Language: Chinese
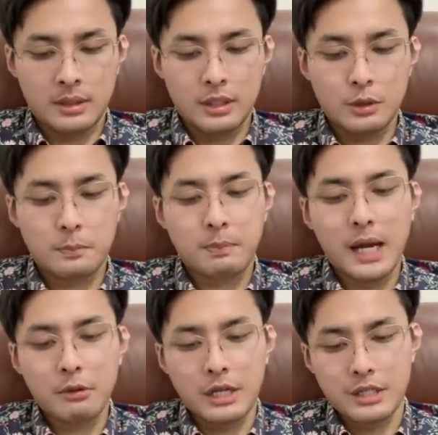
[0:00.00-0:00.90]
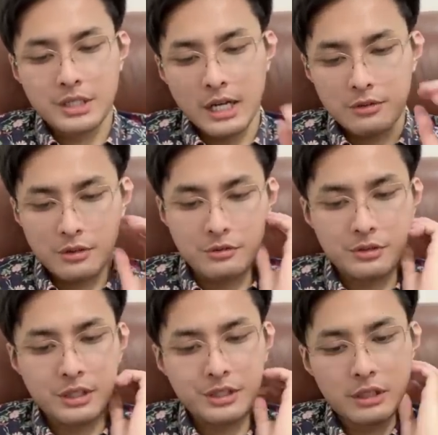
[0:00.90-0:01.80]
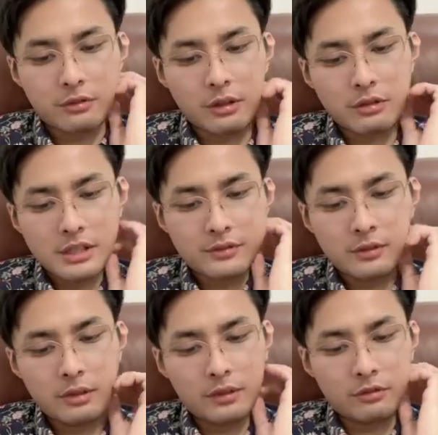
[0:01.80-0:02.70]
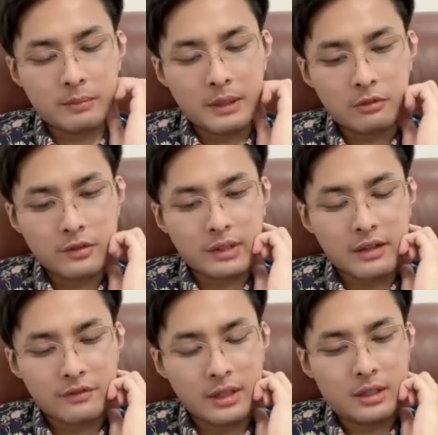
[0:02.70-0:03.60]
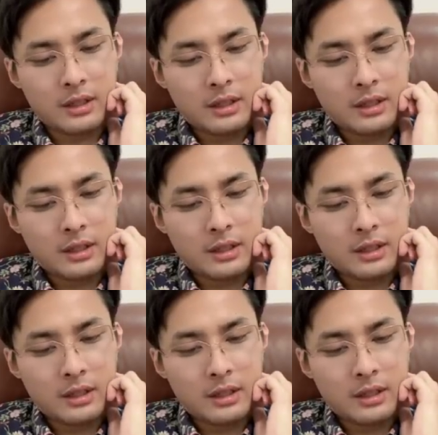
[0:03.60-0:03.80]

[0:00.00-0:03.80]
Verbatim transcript: 对于八月下旬举行的金砖国家峰会，主办国是南非，